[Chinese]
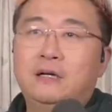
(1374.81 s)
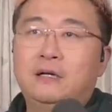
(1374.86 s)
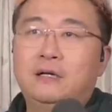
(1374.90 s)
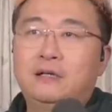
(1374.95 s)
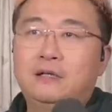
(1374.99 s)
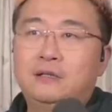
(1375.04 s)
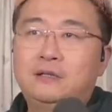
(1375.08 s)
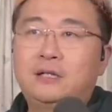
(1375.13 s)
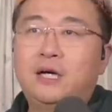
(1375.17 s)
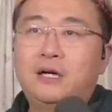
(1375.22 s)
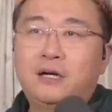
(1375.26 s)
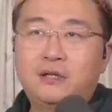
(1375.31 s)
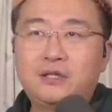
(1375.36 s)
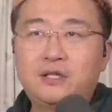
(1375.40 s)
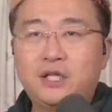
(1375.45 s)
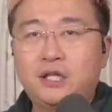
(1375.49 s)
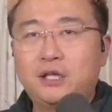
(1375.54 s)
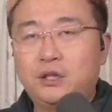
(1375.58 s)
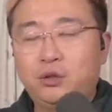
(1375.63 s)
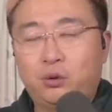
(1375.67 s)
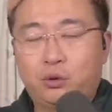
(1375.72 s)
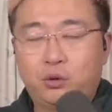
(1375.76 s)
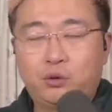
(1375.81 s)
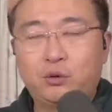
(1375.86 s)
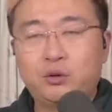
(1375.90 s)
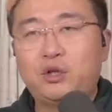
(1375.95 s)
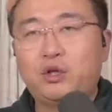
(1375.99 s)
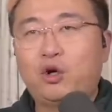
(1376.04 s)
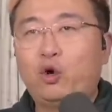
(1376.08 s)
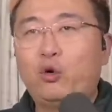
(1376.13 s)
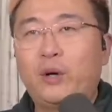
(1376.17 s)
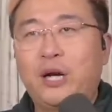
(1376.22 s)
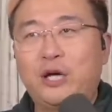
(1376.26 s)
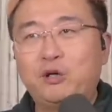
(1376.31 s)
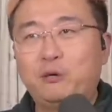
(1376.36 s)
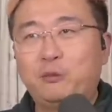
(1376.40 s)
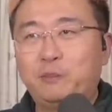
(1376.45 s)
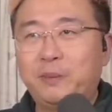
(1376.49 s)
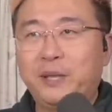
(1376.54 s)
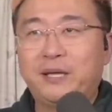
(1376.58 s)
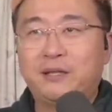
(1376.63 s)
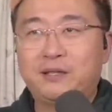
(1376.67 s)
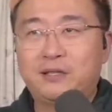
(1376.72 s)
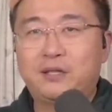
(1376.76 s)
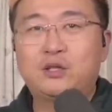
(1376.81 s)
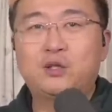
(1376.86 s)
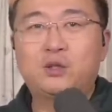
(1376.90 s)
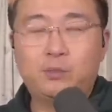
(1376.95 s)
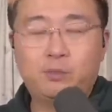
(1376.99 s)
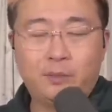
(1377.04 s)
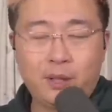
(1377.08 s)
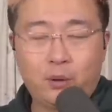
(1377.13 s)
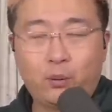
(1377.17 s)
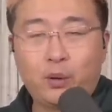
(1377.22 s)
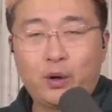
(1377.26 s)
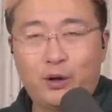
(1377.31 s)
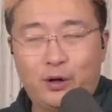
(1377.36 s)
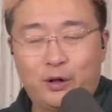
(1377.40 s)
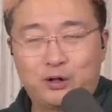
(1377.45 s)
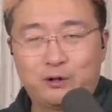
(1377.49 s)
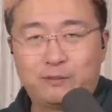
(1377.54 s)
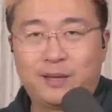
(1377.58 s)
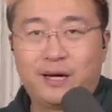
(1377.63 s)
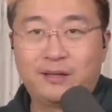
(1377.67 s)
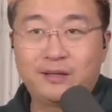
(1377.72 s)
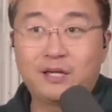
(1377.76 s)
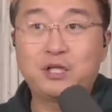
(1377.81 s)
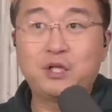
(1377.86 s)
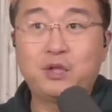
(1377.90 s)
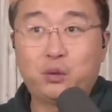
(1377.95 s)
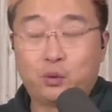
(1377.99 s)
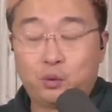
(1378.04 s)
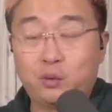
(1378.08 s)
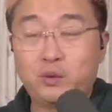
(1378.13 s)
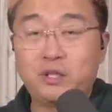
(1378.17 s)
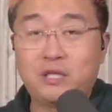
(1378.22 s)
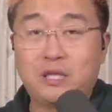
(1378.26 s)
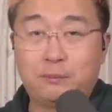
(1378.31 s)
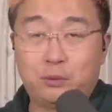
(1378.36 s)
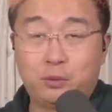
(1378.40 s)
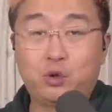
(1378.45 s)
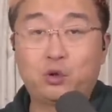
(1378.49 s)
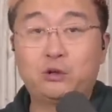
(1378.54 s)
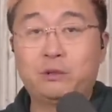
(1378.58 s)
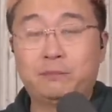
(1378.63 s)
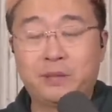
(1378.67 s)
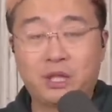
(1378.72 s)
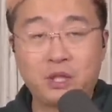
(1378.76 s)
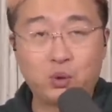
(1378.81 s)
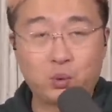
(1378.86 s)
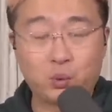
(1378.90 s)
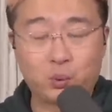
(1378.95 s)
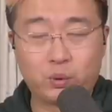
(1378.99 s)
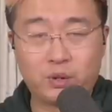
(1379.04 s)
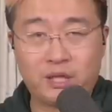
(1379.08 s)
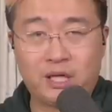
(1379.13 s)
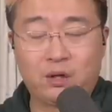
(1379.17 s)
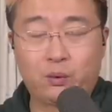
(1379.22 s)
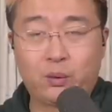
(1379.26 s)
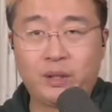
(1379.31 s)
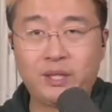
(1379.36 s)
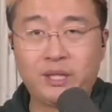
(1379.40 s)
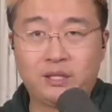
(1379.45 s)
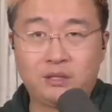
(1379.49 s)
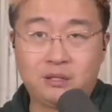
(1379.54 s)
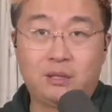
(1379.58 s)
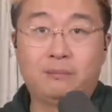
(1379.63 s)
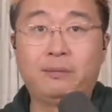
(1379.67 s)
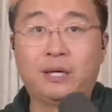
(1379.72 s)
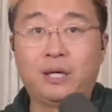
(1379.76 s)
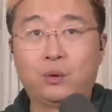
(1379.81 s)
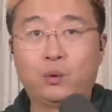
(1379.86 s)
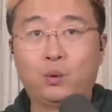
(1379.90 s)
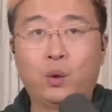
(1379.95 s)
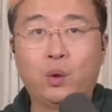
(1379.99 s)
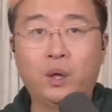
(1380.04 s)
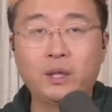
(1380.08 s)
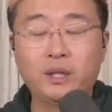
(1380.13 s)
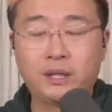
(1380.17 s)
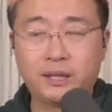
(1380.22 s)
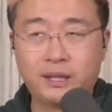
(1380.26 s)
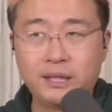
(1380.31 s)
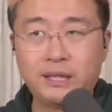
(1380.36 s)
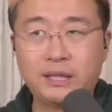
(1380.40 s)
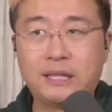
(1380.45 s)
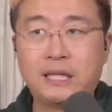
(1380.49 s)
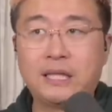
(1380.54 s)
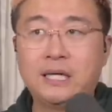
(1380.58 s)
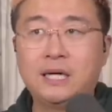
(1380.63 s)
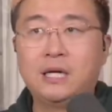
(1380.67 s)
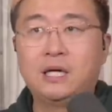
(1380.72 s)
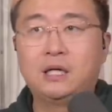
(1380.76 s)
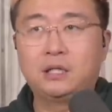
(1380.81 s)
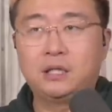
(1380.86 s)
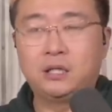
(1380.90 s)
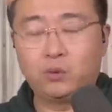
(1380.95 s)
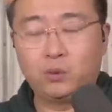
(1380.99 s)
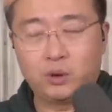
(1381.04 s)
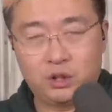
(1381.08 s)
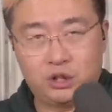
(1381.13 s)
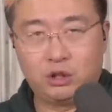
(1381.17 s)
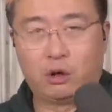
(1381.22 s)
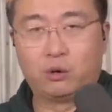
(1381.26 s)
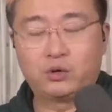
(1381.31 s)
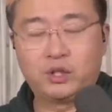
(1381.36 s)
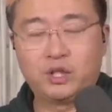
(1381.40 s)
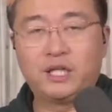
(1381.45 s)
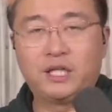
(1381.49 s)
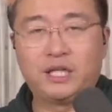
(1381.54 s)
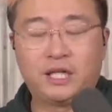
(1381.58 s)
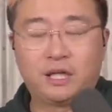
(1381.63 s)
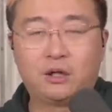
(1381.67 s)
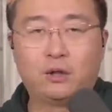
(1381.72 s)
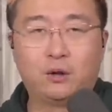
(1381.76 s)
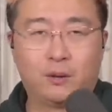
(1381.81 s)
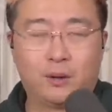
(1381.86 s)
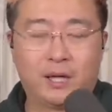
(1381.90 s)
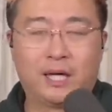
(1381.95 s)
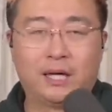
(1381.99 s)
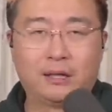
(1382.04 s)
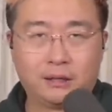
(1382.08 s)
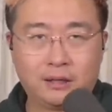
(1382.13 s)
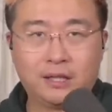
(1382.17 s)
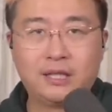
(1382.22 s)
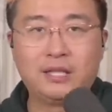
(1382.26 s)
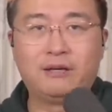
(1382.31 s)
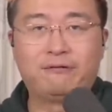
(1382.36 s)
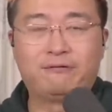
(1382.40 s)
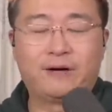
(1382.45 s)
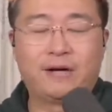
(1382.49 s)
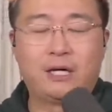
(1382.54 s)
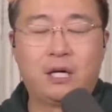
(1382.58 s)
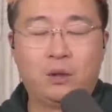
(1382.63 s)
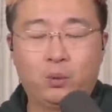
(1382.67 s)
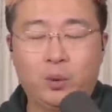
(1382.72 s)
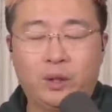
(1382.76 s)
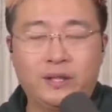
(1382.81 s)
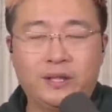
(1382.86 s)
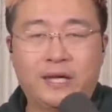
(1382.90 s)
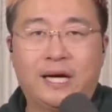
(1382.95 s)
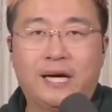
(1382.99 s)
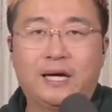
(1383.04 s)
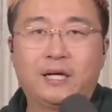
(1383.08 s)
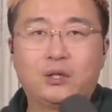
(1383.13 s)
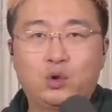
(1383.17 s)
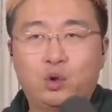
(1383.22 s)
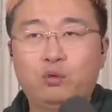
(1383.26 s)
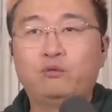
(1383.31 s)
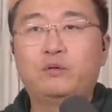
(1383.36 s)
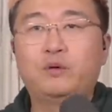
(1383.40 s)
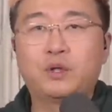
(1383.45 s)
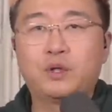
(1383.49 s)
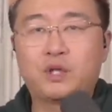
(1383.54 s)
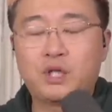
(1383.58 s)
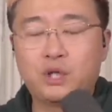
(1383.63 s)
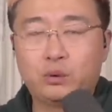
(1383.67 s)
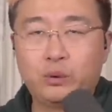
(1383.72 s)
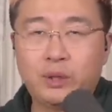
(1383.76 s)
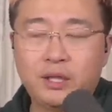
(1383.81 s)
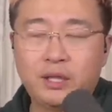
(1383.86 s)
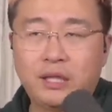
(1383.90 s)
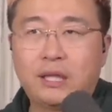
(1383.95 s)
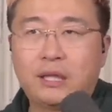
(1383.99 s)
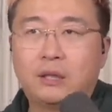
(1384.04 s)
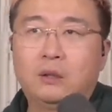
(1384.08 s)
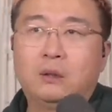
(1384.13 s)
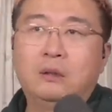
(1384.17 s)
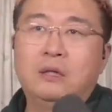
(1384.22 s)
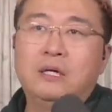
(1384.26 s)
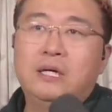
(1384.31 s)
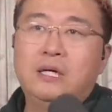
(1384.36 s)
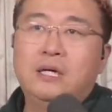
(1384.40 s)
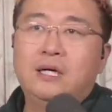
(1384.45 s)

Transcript: 呃，当然，这个有的东西后来就变变味儿了，是吧？但是有东西呢，比如说像民主这样的观念，就在美国得以经过矫正了以后啊，得以发扬光大，充分制约了以后。